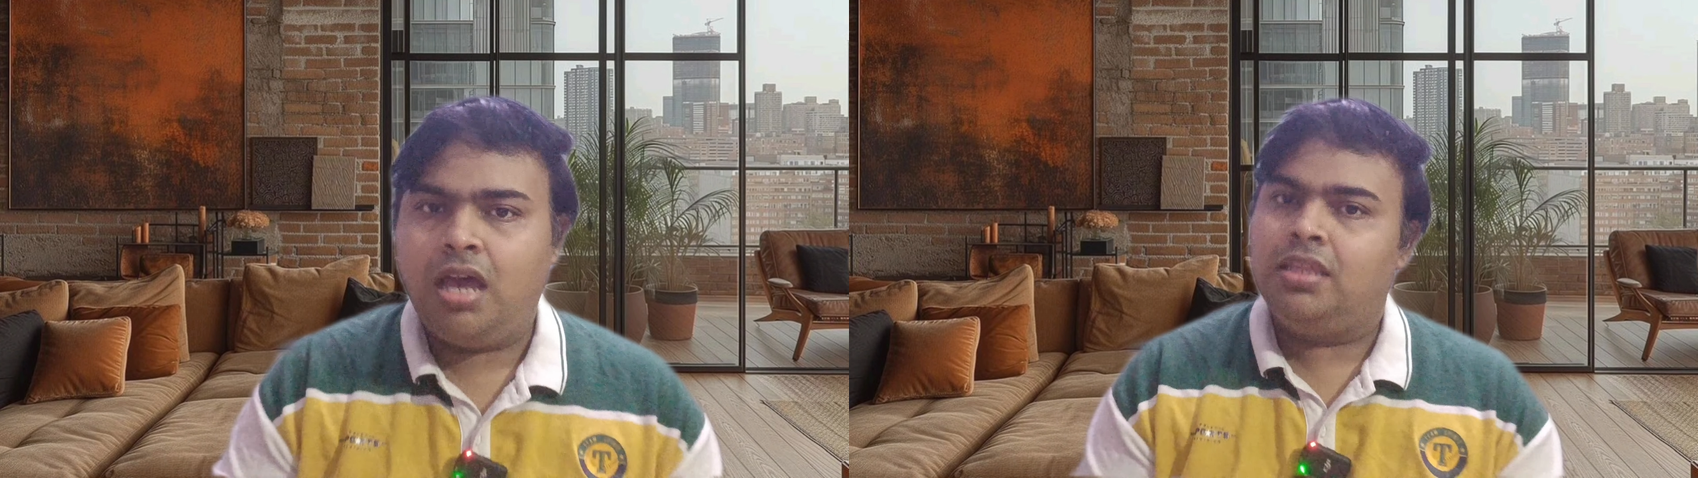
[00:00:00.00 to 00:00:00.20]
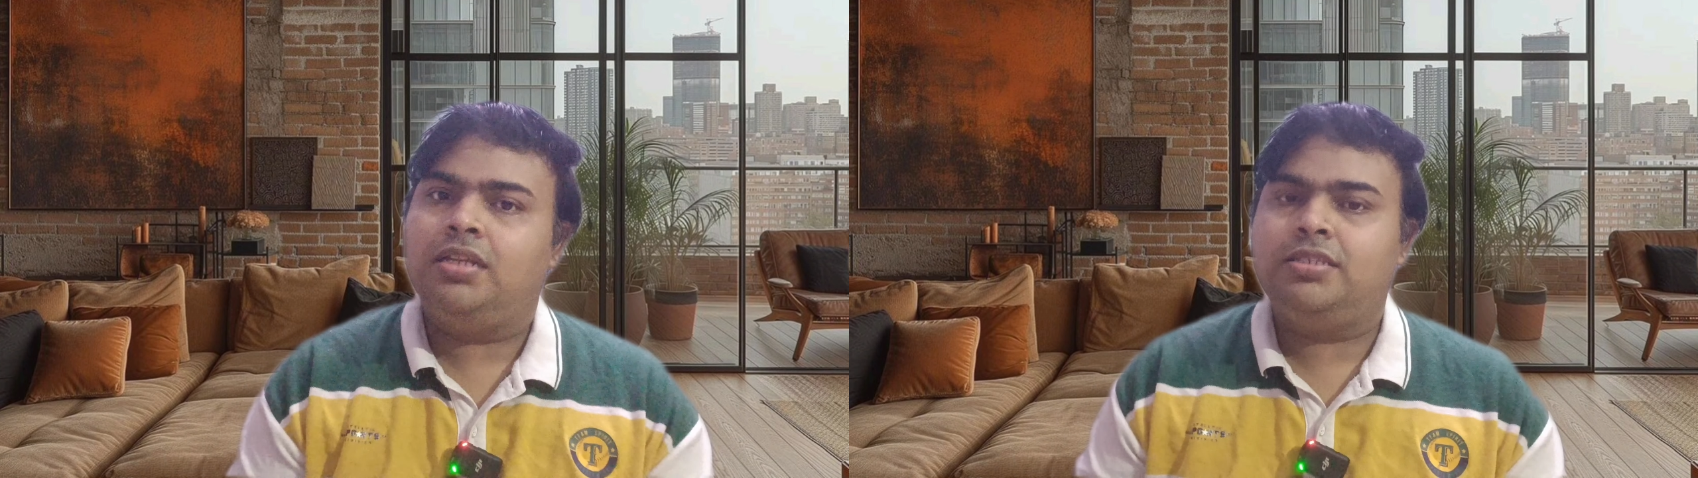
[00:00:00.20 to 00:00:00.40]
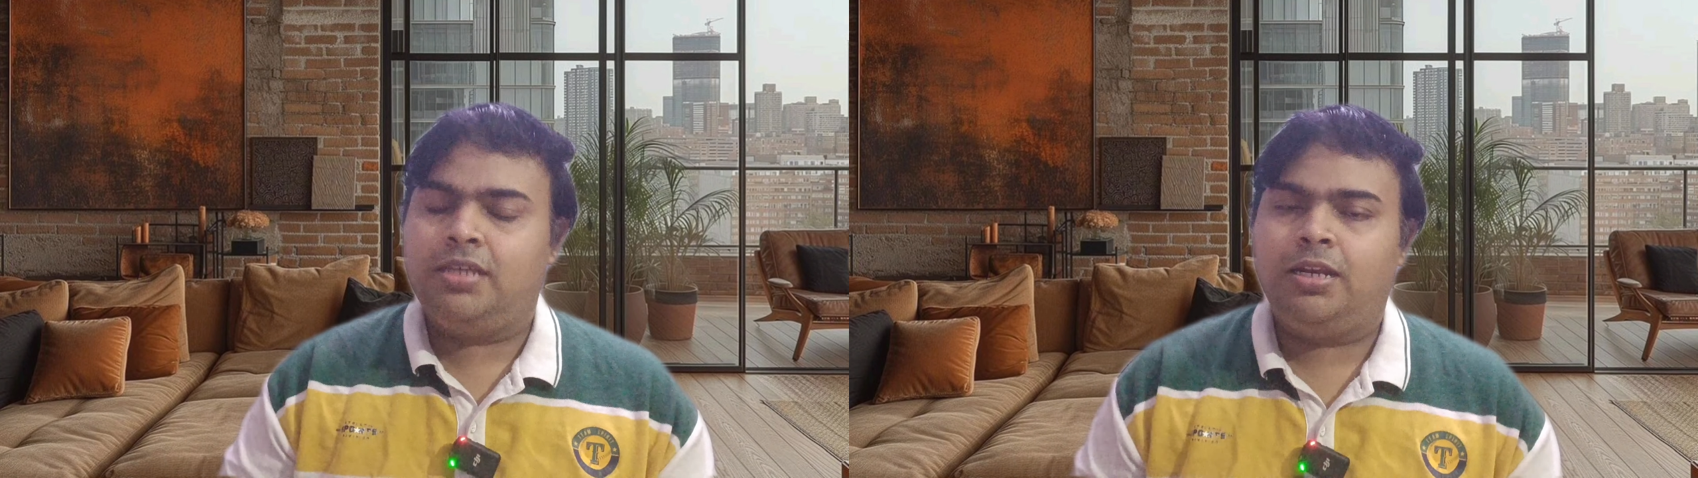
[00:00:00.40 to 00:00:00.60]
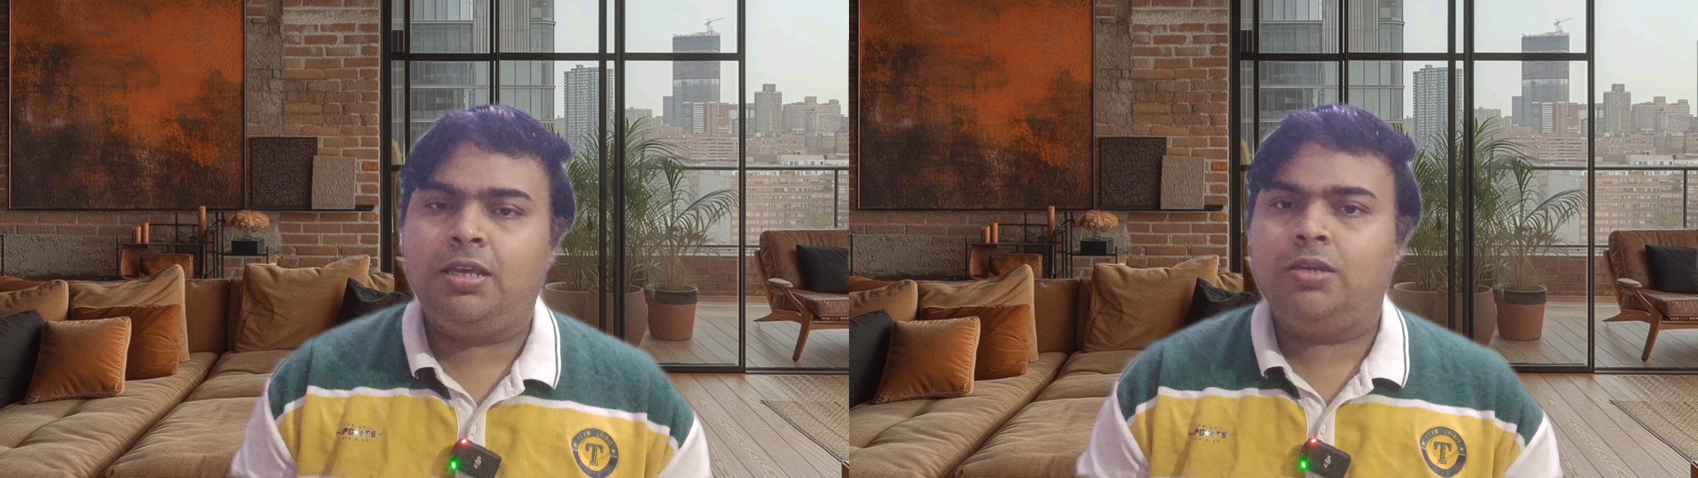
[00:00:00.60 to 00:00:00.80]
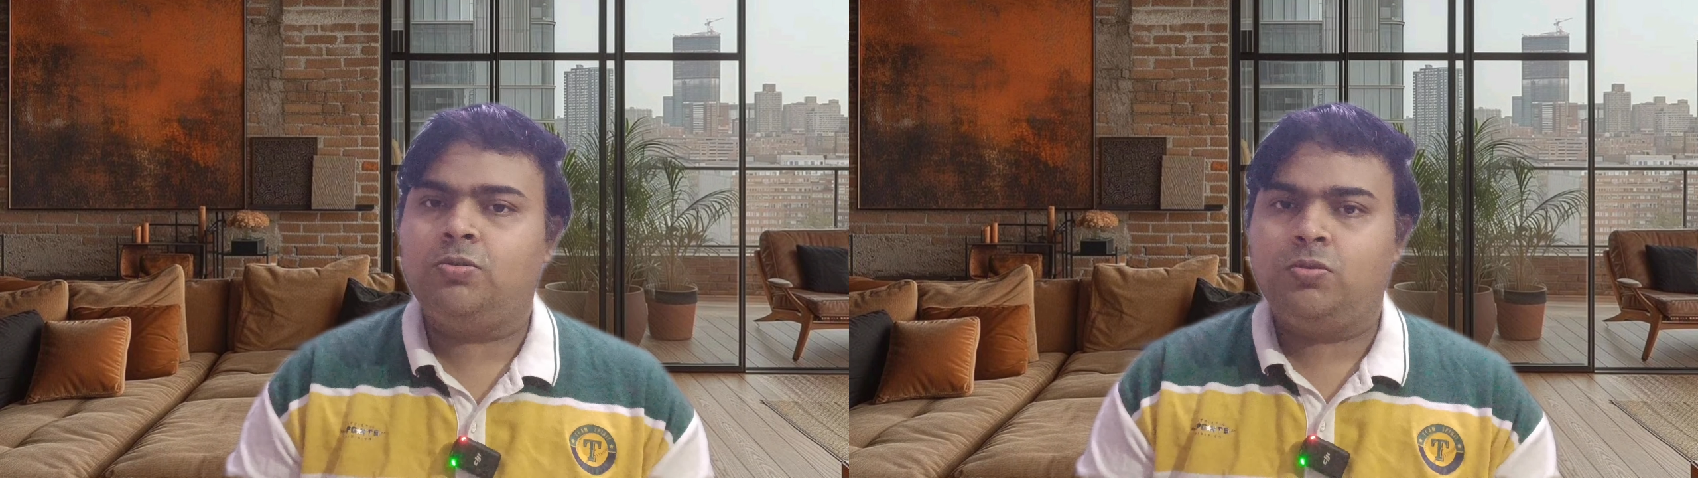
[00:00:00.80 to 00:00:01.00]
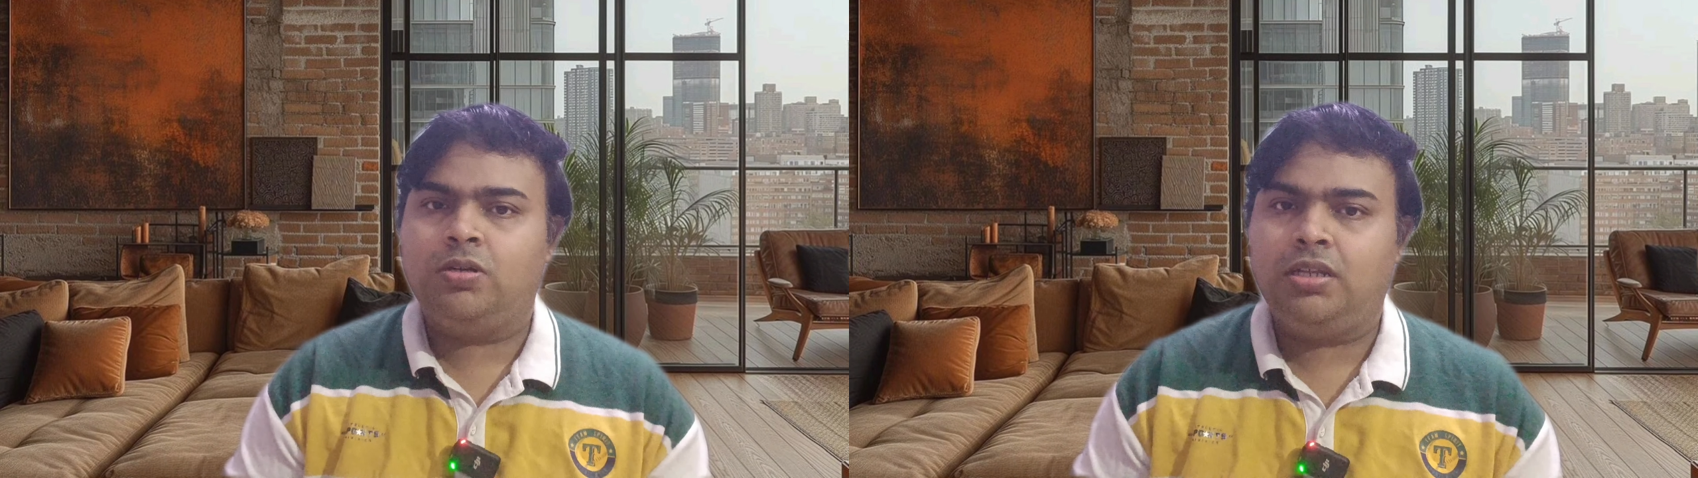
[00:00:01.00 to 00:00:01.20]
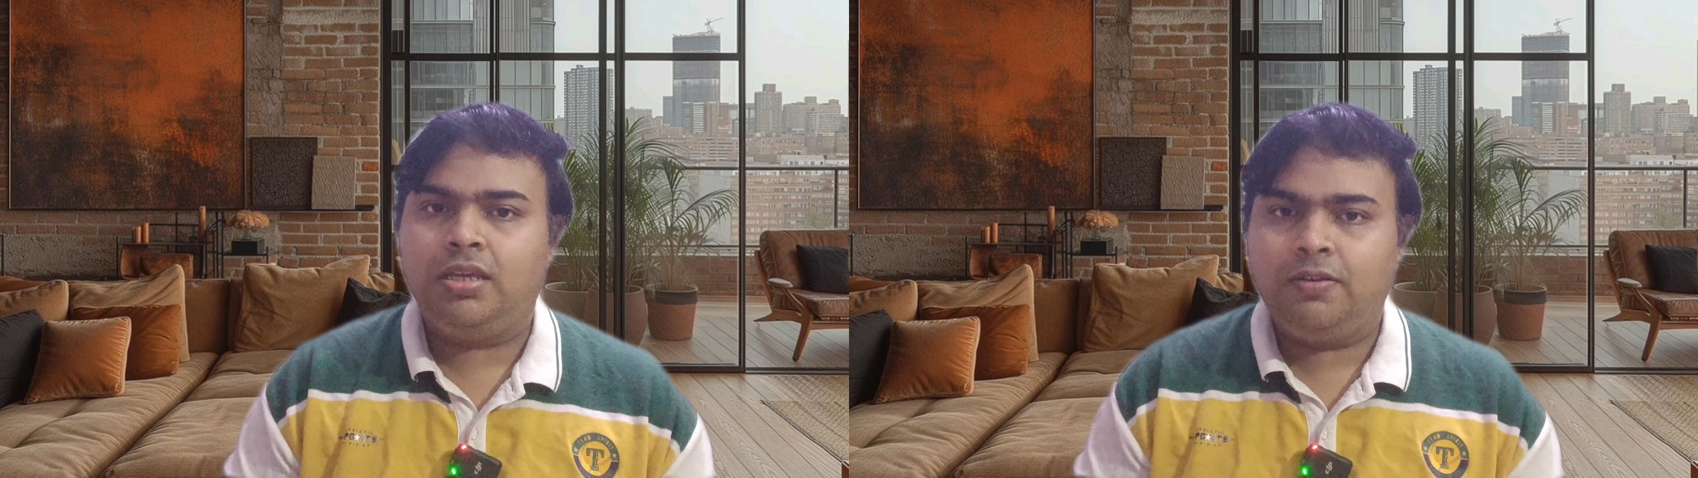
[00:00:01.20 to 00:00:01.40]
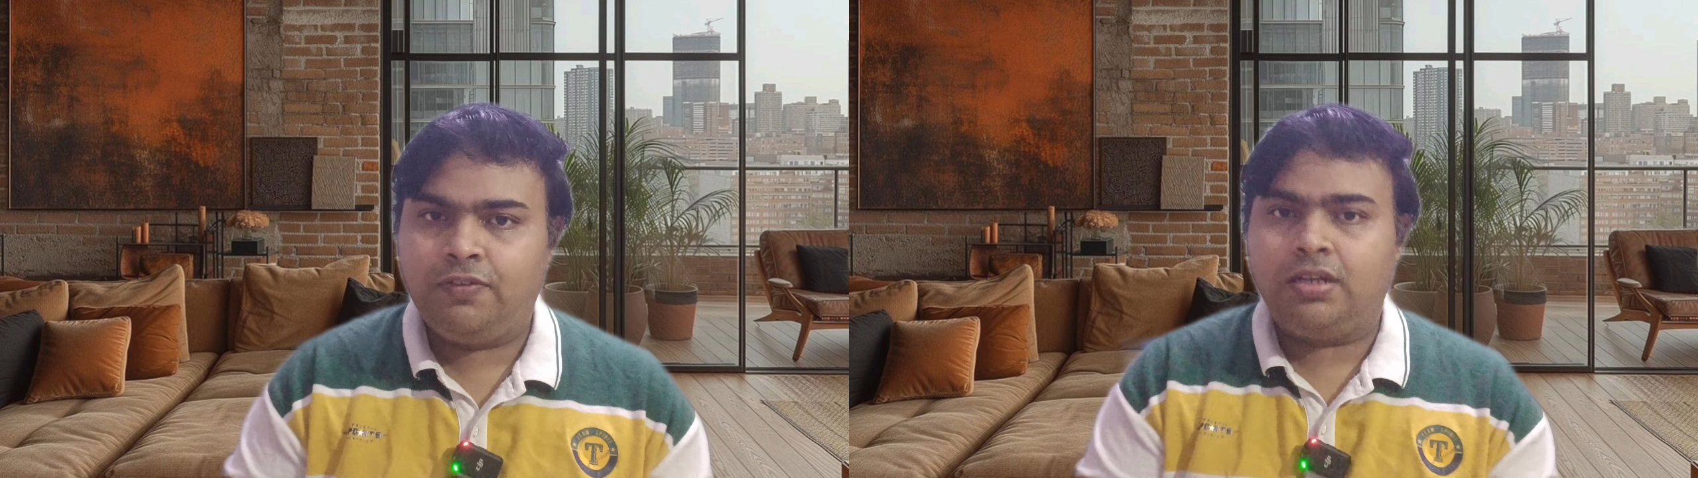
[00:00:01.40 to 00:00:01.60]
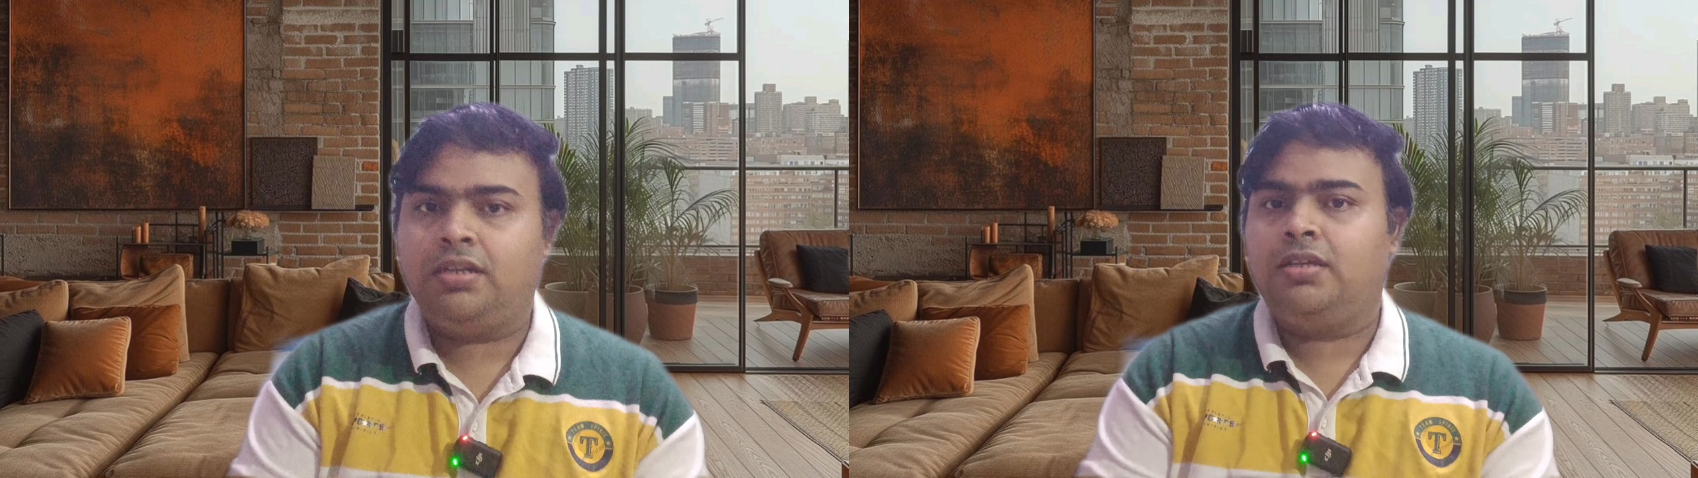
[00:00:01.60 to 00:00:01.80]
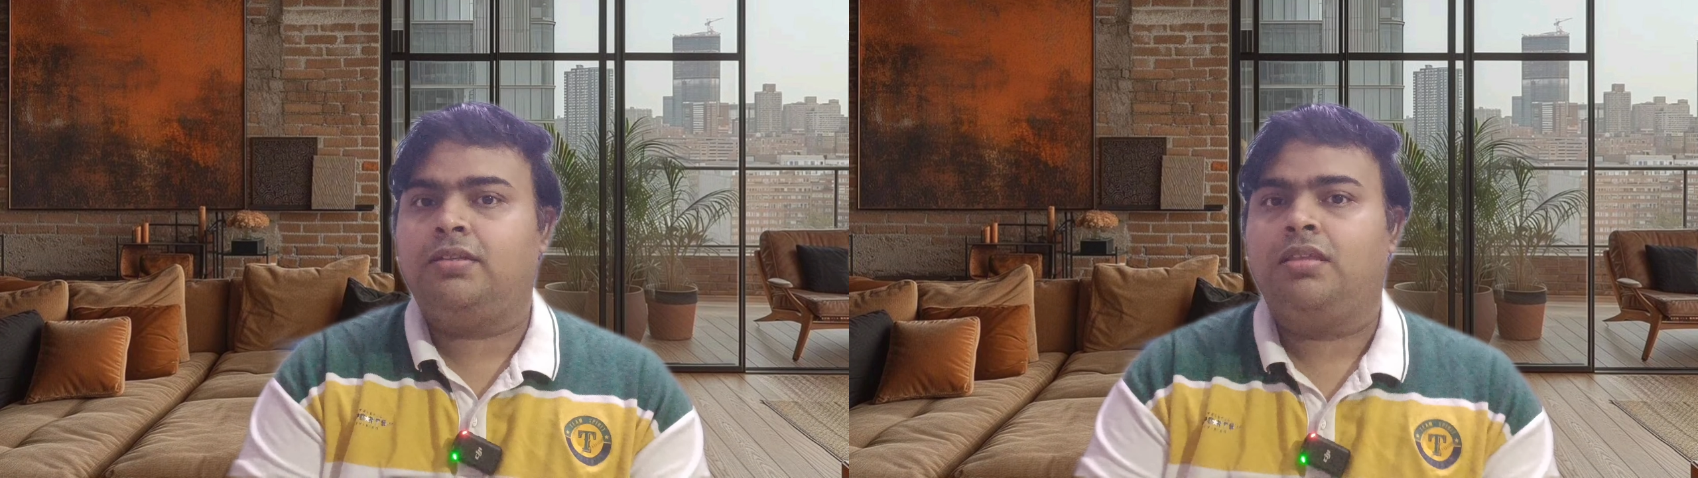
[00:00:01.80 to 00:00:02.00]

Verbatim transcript: அதில் சென்னையும் ஒன்று இன்ஃபேக்ட்